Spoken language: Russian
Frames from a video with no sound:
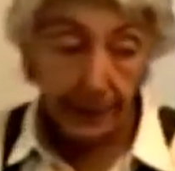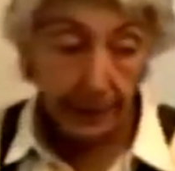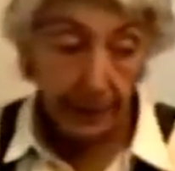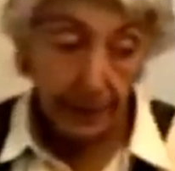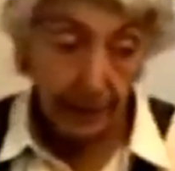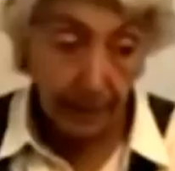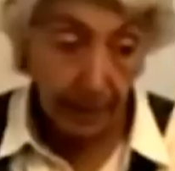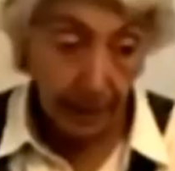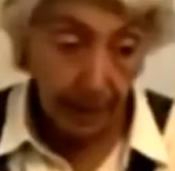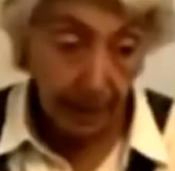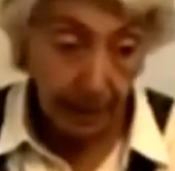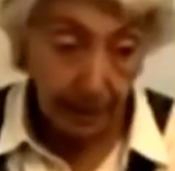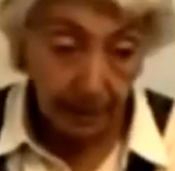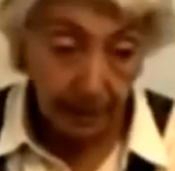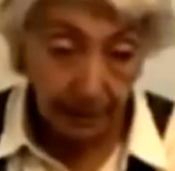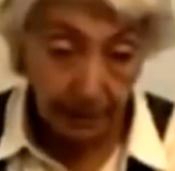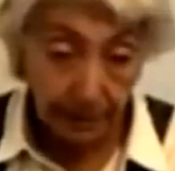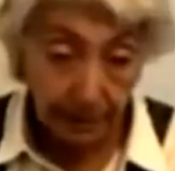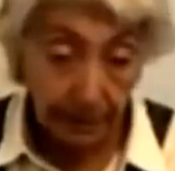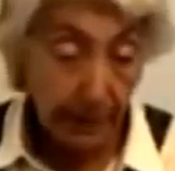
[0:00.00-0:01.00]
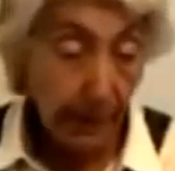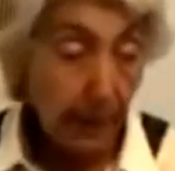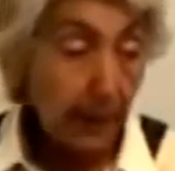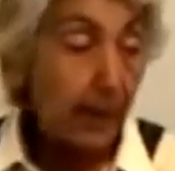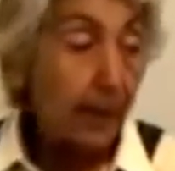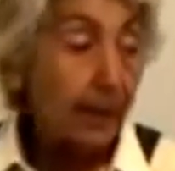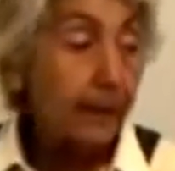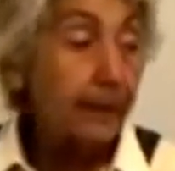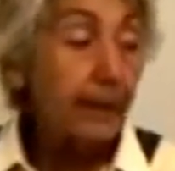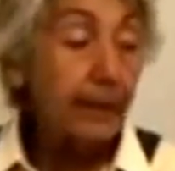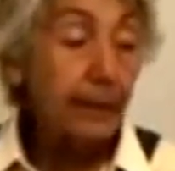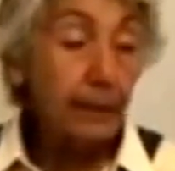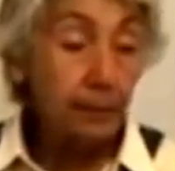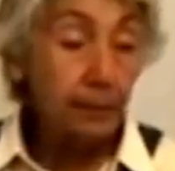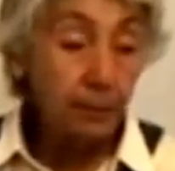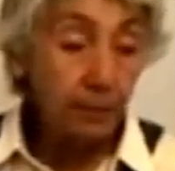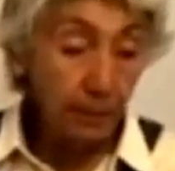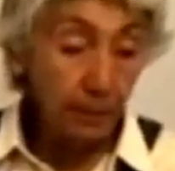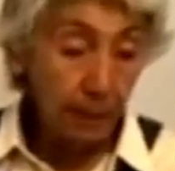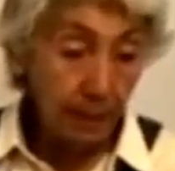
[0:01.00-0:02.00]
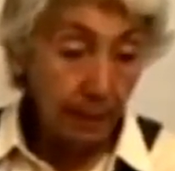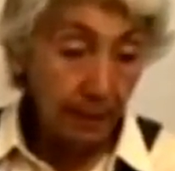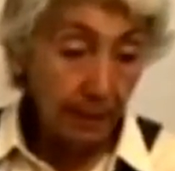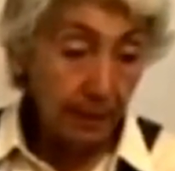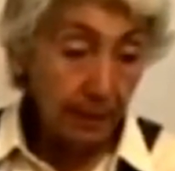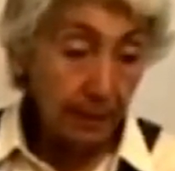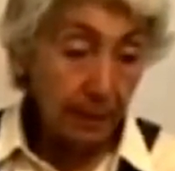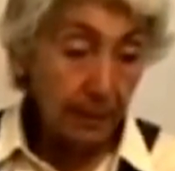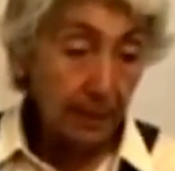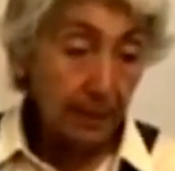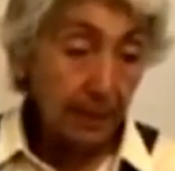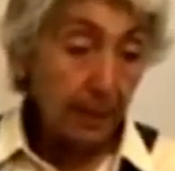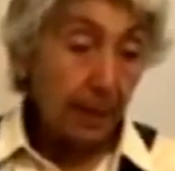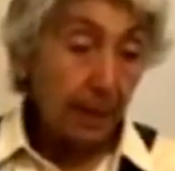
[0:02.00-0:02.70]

это так, если у нас